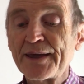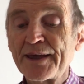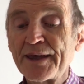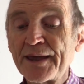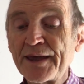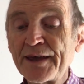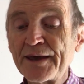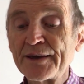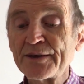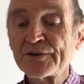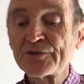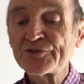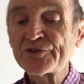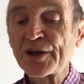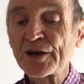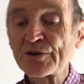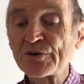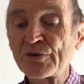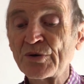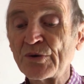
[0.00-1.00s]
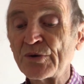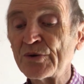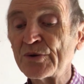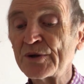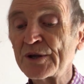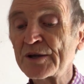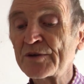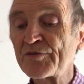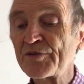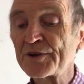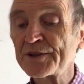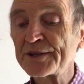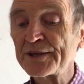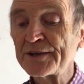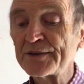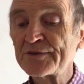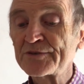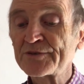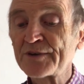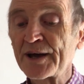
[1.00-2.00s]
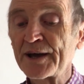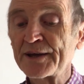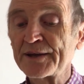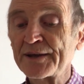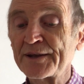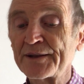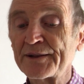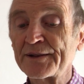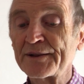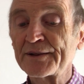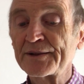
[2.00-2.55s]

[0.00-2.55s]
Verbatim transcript: er ist der König von Israel.